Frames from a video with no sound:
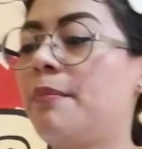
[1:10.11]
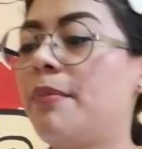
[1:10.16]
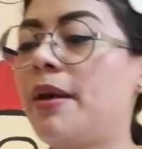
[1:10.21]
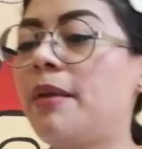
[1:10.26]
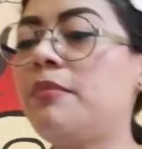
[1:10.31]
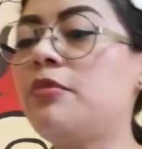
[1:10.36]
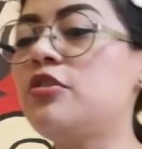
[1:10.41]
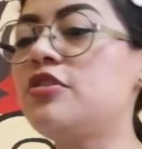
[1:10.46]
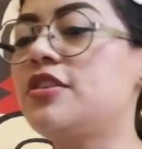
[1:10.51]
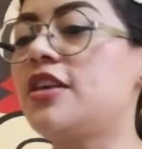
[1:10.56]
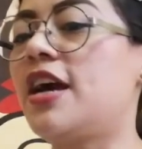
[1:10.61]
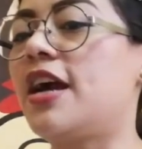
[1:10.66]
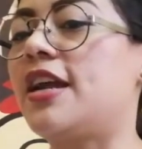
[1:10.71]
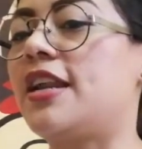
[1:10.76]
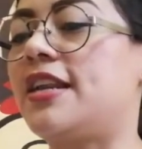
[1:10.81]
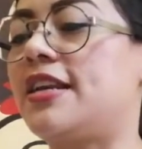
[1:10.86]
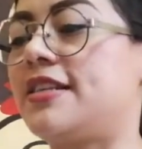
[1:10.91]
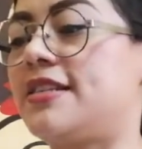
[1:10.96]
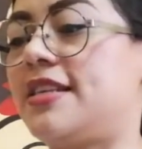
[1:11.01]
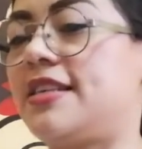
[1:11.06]
Vamos
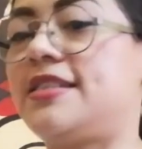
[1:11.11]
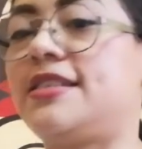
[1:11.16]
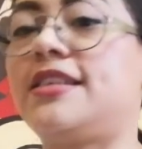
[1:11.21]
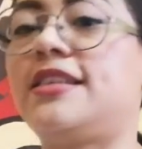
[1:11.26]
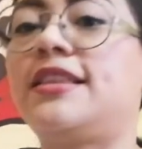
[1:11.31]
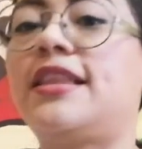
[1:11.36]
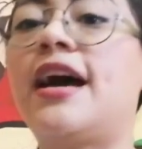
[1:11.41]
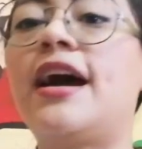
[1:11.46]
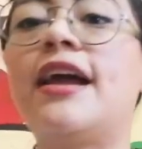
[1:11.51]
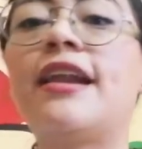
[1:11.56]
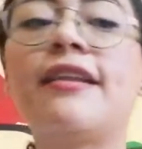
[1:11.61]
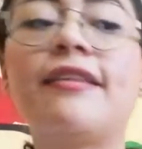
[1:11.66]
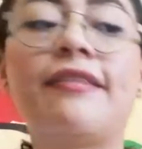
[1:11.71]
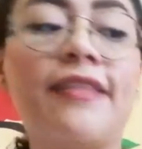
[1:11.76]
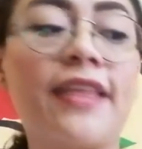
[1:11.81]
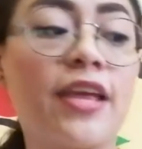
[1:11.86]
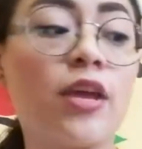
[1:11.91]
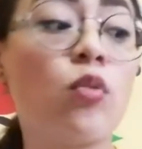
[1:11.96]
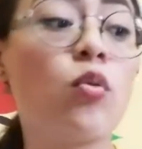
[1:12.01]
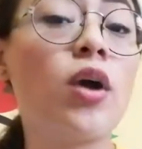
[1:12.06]
a necesitar
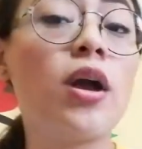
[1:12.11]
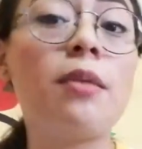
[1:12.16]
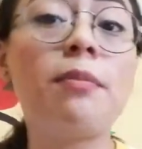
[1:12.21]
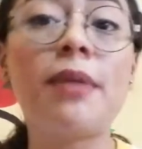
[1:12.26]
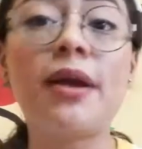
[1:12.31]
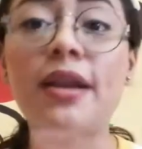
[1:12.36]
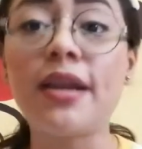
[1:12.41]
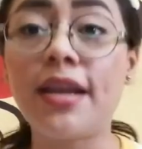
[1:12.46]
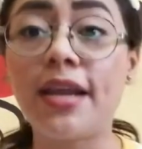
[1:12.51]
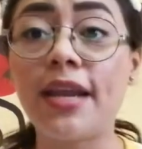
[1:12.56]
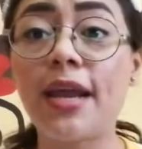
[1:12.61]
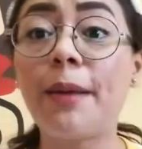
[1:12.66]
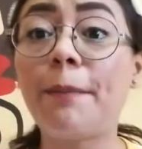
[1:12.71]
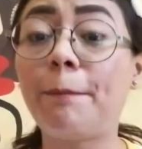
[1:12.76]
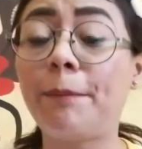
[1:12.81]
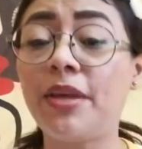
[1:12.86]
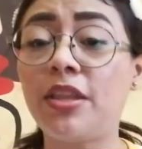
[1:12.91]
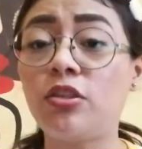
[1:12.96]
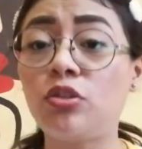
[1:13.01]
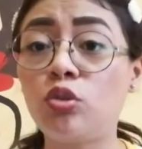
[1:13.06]
de igual
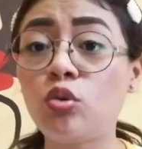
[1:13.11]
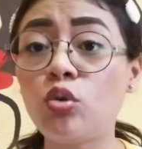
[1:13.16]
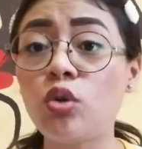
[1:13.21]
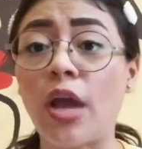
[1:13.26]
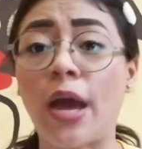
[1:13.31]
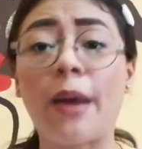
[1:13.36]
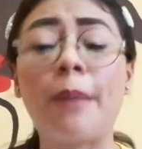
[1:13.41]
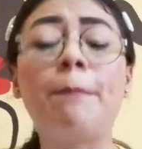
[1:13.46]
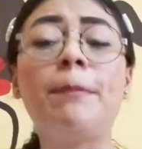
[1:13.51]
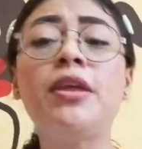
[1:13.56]
manera pintura,